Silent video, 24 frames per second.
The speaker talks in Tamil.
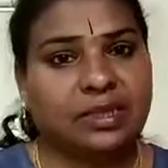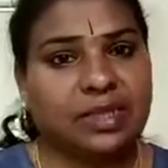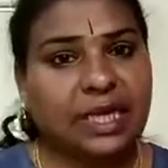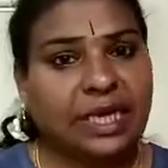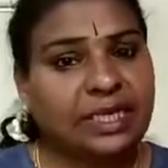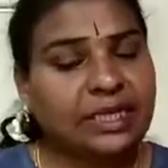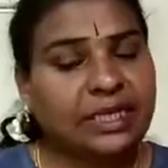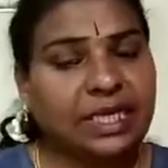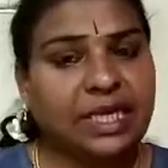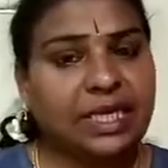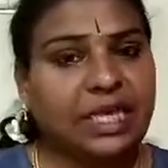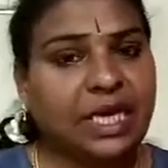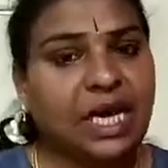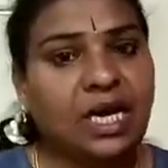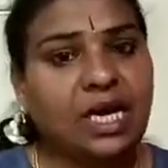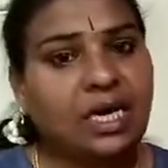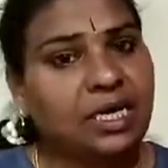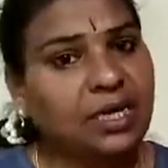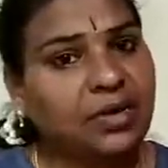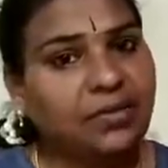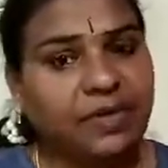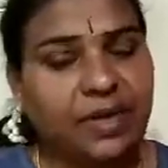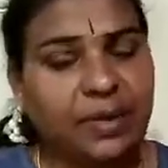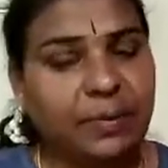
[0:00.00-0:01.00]
தனித்தனியா
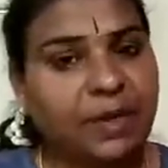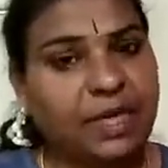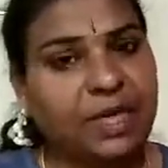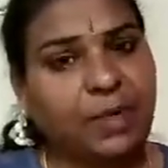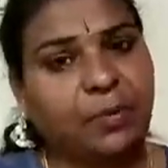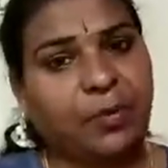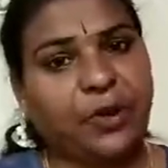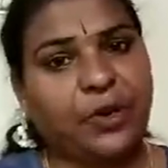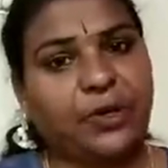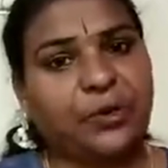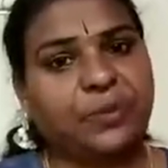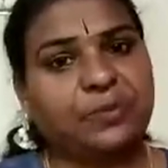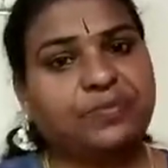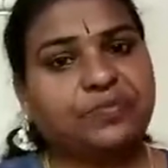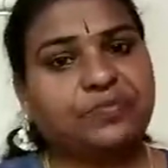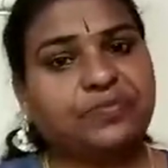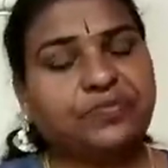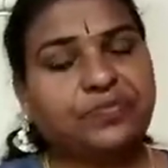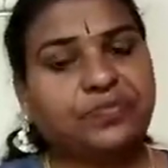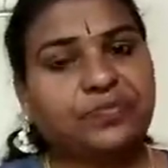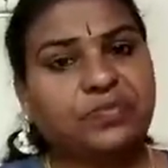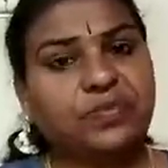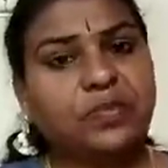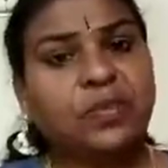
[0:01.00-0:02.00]
விடுபட்டு போயிடும்
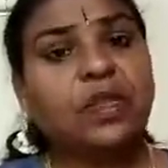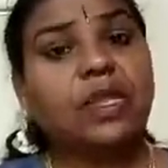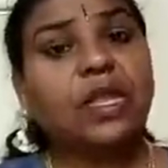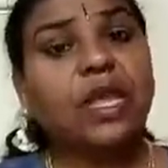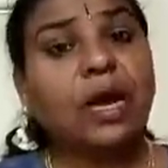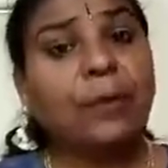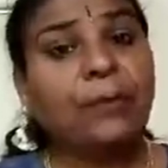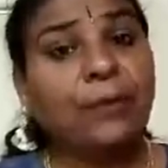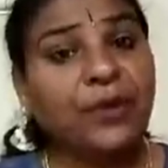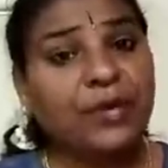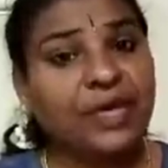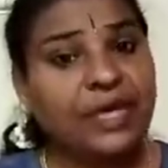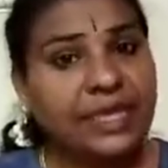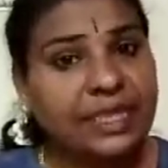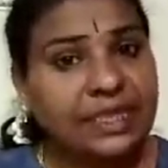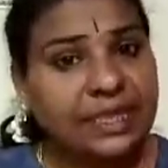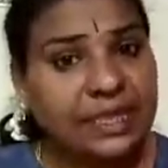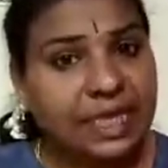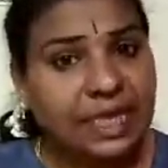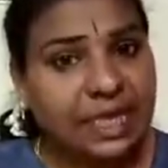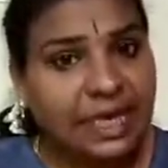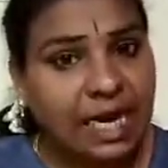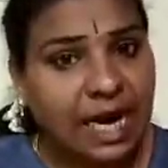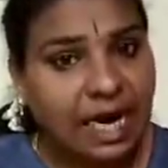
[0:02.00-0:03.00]
அப்ப
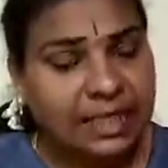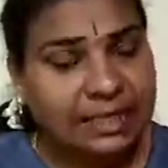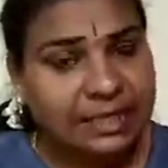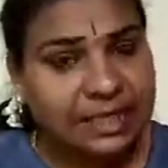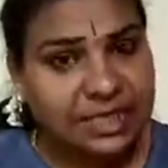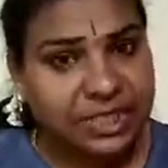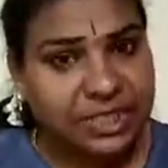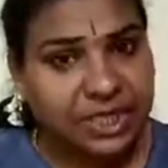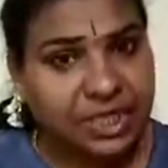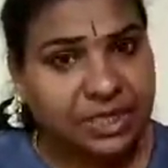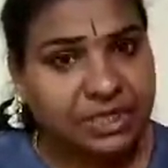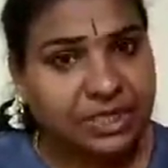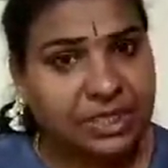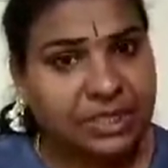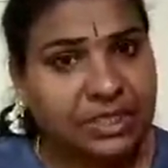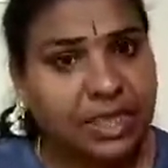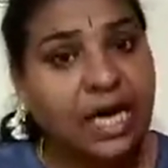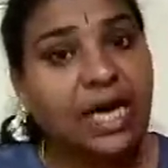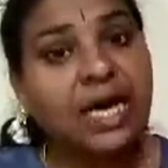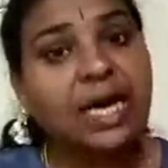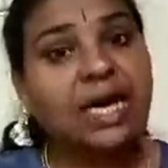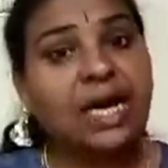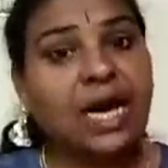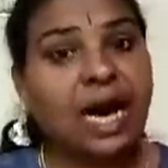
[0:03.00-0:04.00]
இந்த காந்த சக்தி
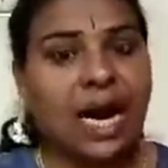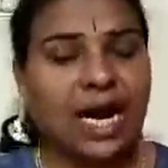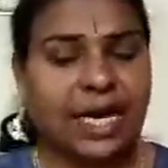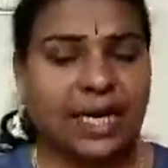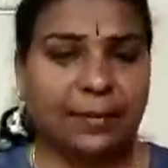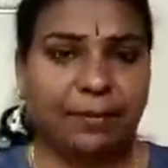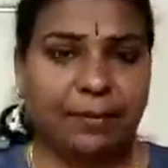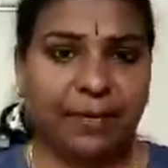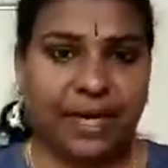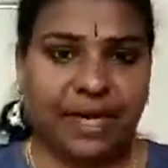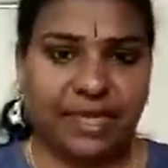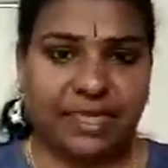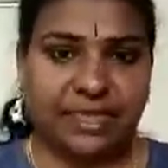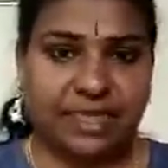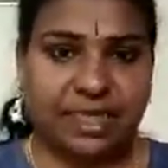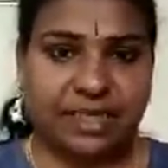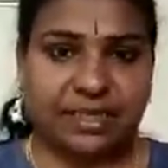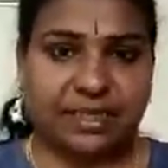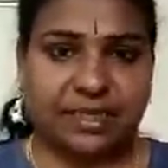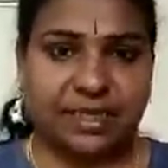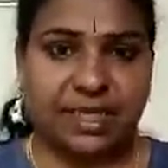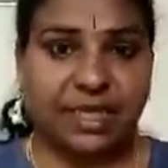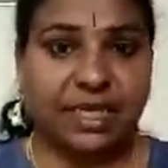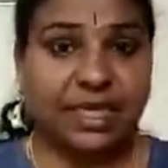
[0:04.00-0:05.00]
தான் அடிப்படை
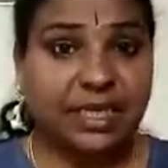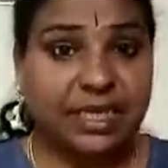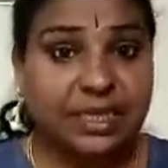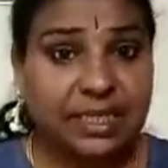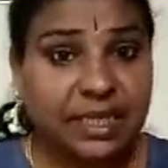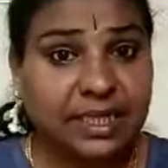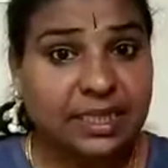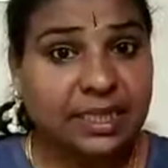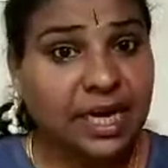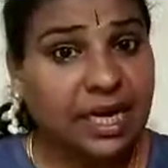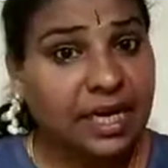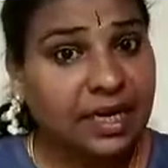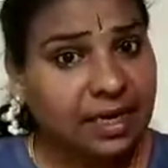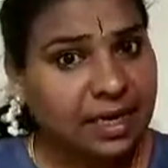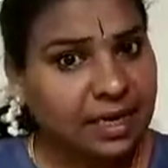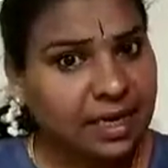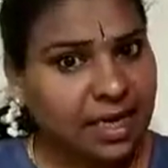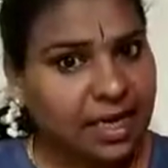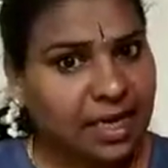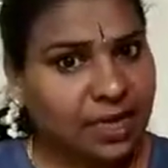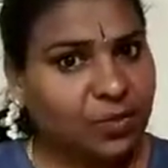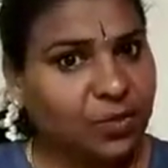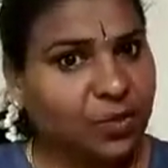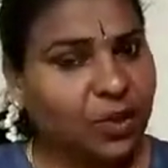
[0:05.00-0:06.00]
சக்தி இதைதான்
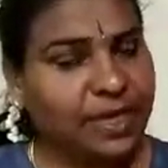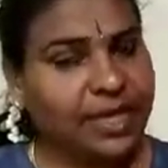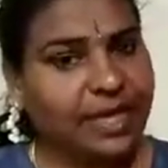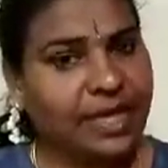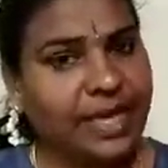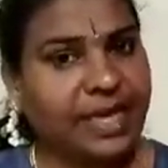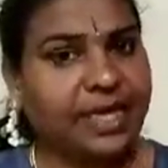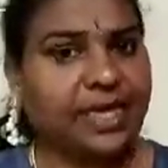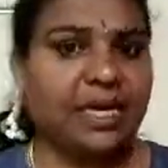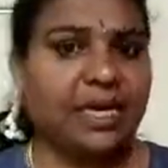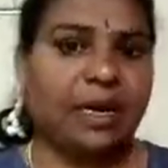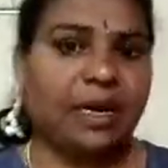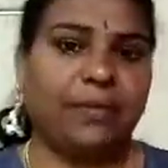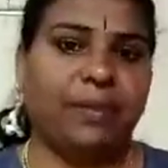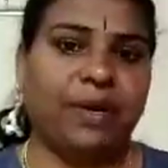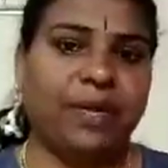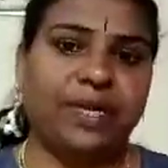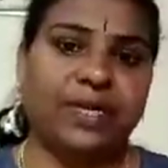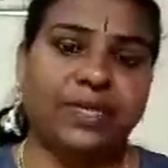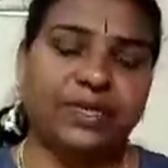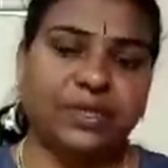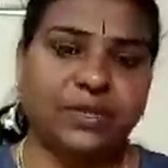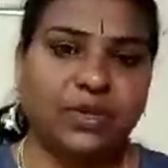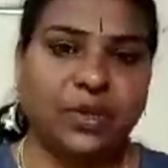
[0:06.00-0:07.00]
கடவுள் நிலை
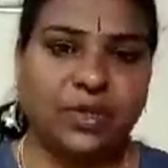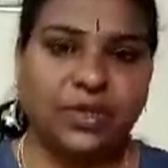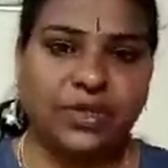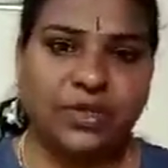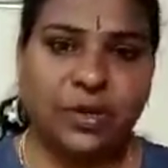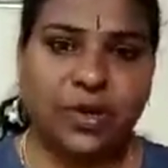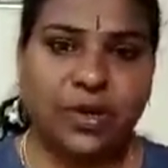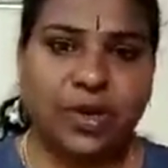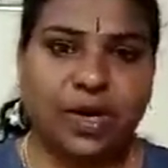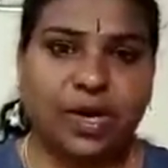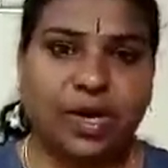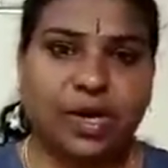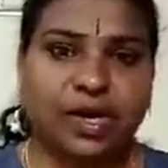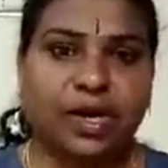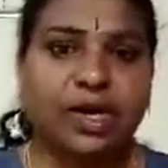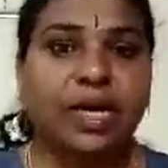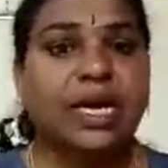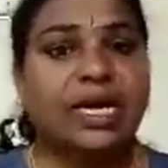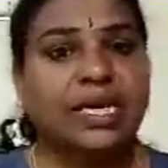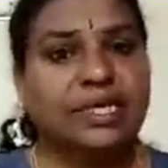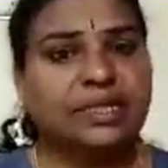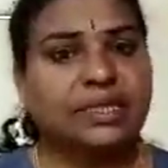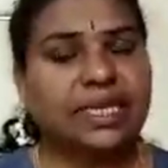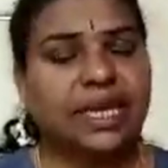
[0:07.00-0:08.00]
அப்படின்னு சொல்லி சொல்றாங்க
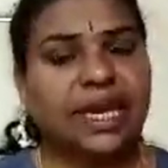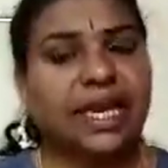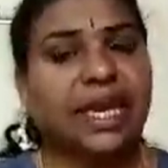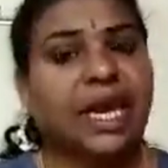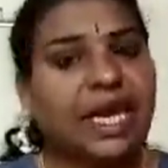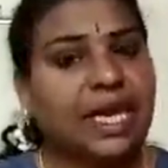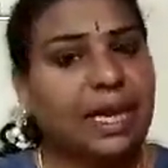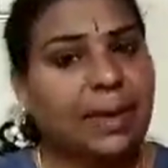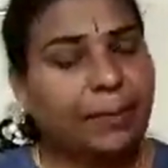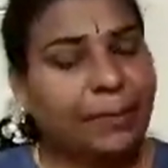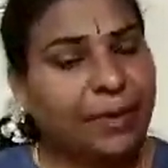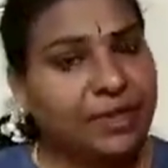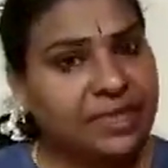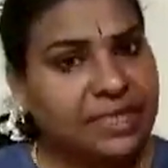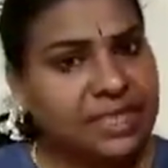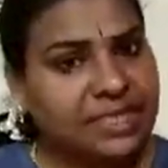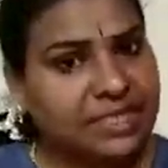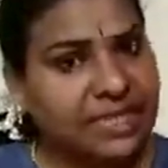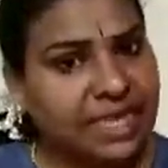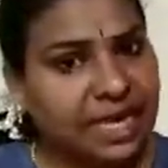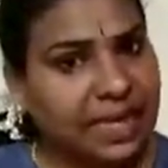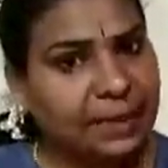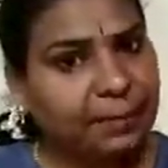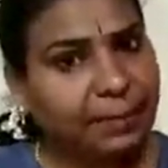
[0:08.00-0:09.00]
சரி இப்ப இந்த
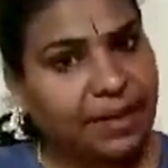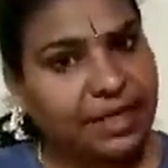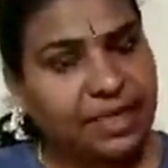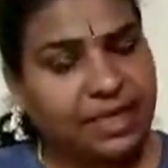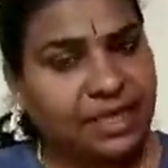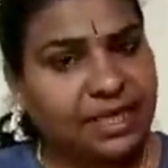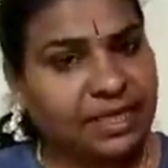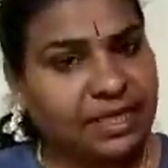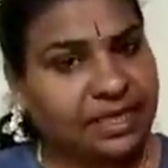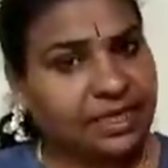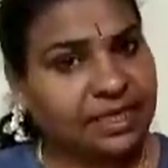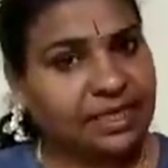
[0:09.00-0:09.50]
சிறைப்பட்ட